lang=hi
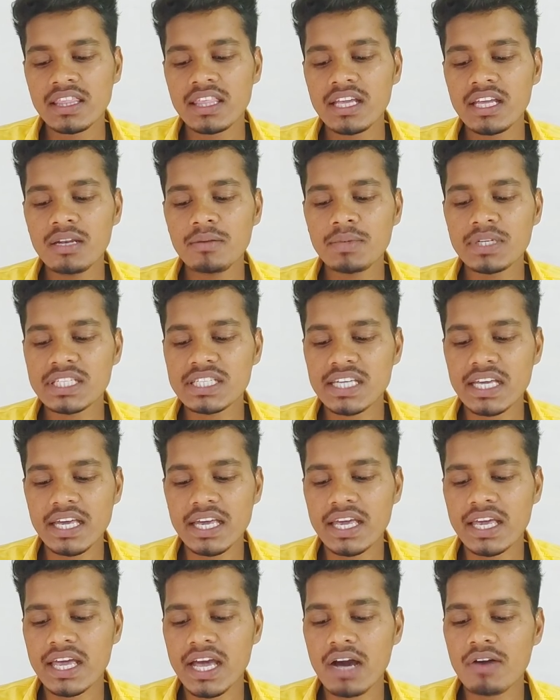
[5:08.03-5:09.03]
तीन बज के
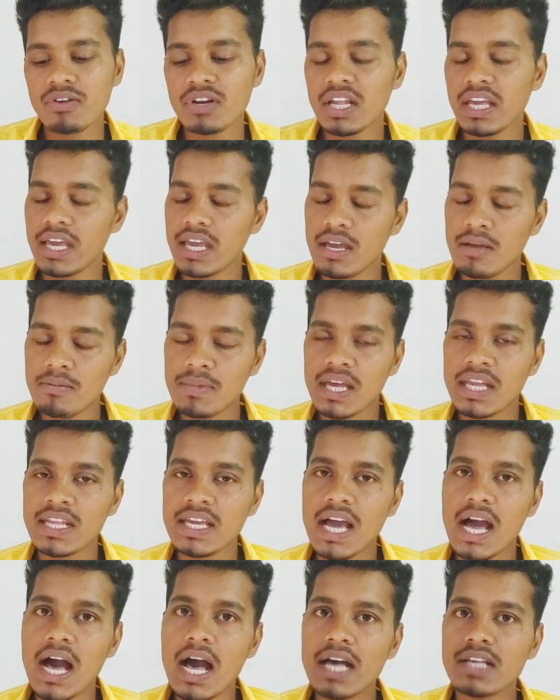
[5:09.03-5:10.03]
इक्यावन एम
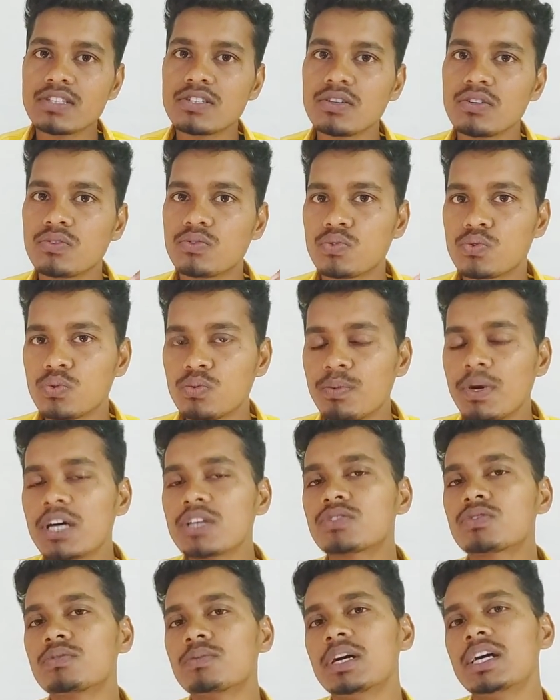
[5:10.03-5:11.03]
यानी आज
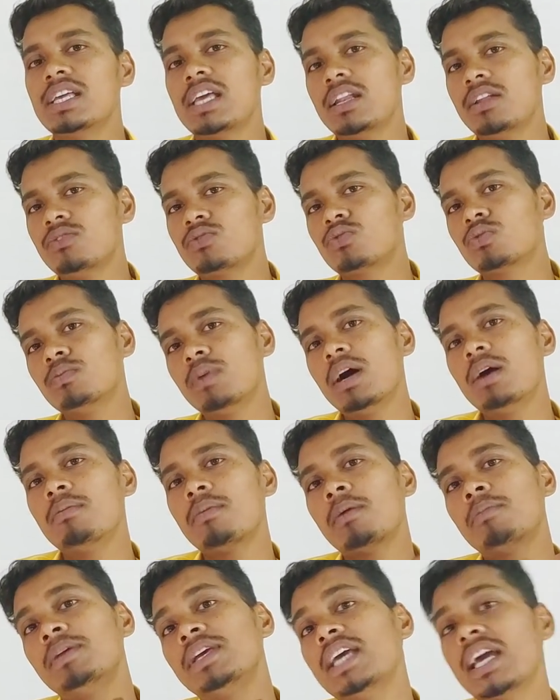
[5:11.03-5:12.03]
सुबह सुबह यानी सुबह
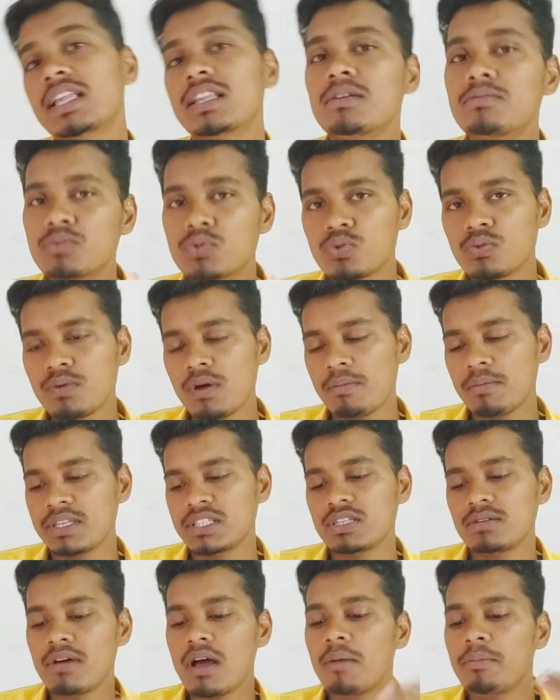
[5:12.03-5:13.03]
में भी एकदम सुबह
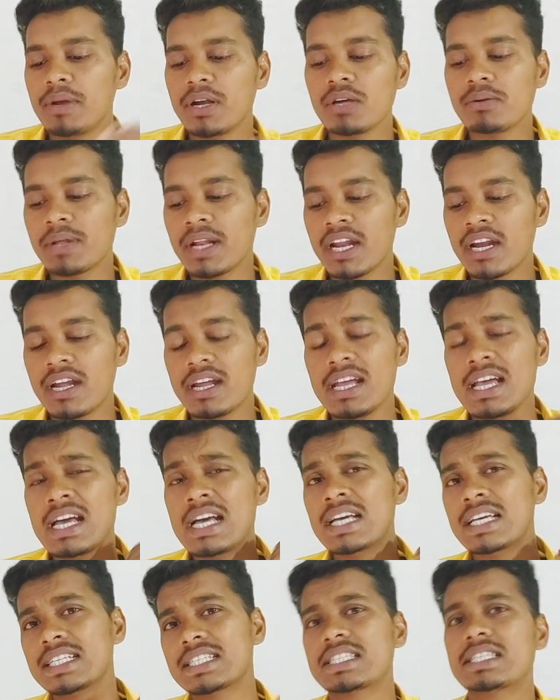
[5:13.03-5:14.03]
में जब आप वीडियो बना रहे
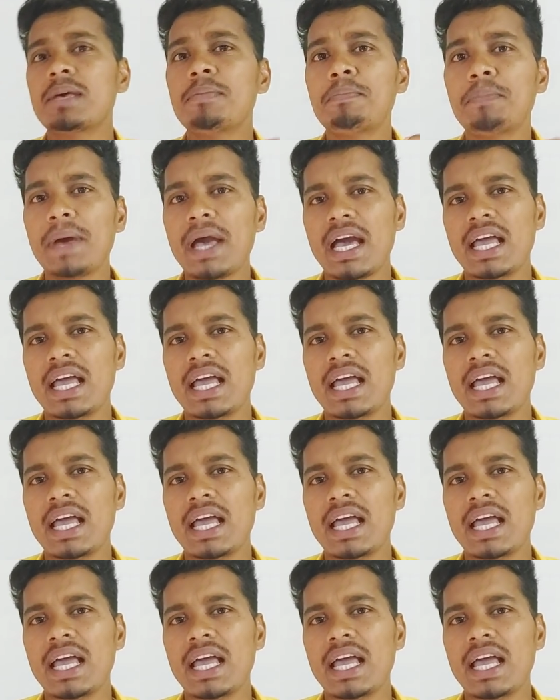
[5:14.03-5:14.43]
हैं इससे